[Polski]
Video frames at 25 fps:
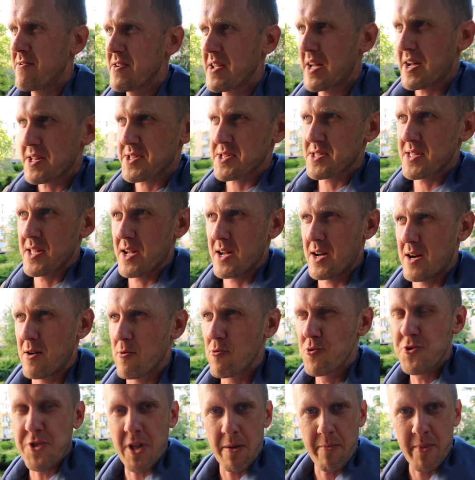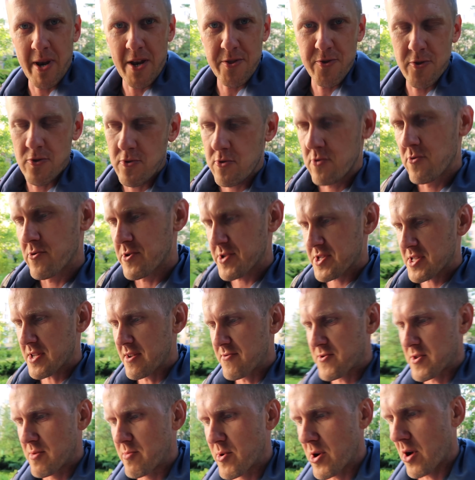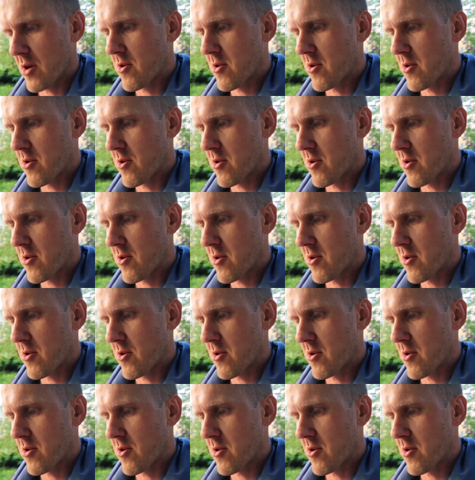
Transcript: Wyjazd na Utah Maraton Górski w tym